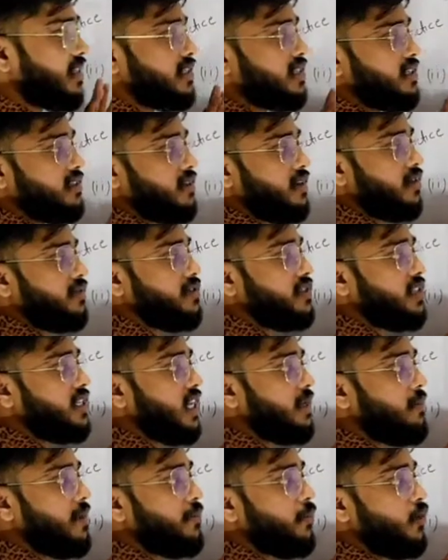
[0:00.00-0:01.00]
की तरफ जितने भी
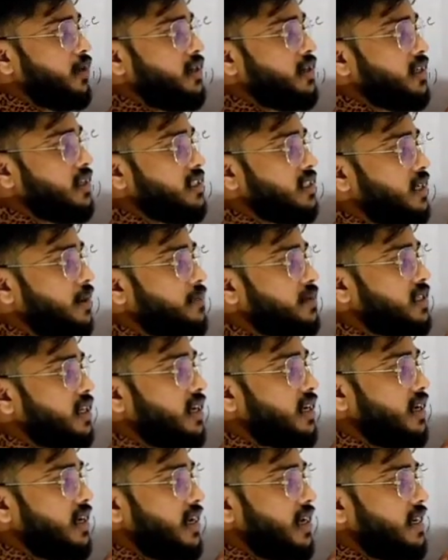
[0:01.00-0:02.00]
पॉइंट है सबसे
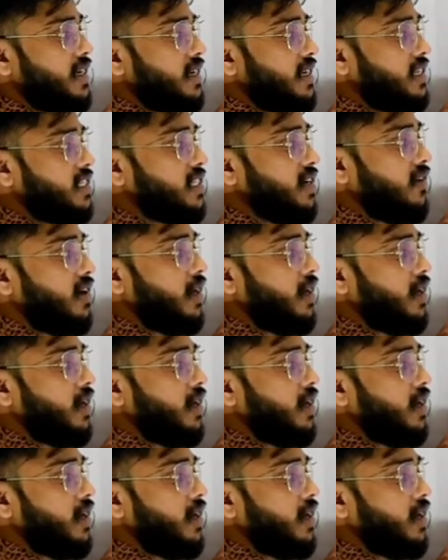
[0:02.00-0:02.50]
नीचे वाला